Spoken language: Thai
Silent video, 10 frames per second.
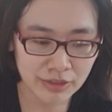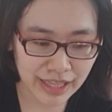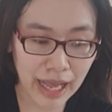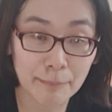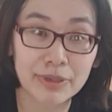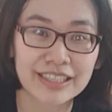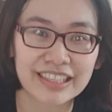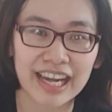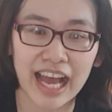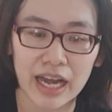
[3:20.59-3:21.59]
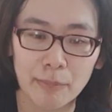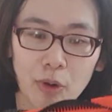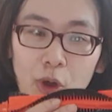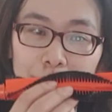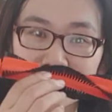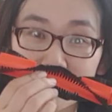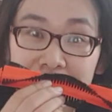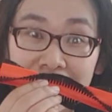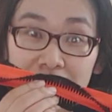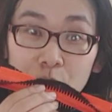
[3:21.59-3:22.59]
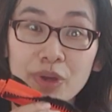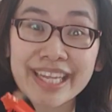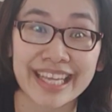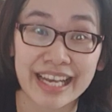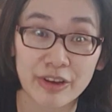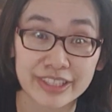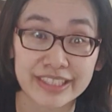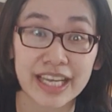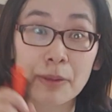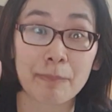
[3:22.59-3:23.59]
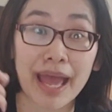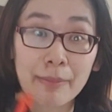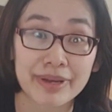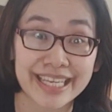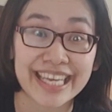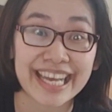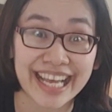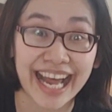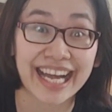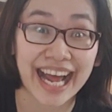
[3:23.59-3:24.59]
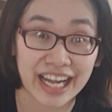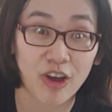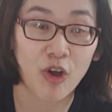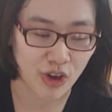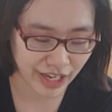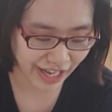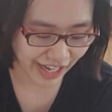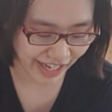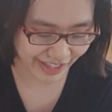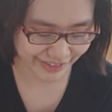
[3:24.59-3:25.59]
ตามพื้นนะคะ รับรองมันจะมาติดตัวนี้ เราก็จะใช้แปรงเมื่อกี้ในการขัดออกนะคะ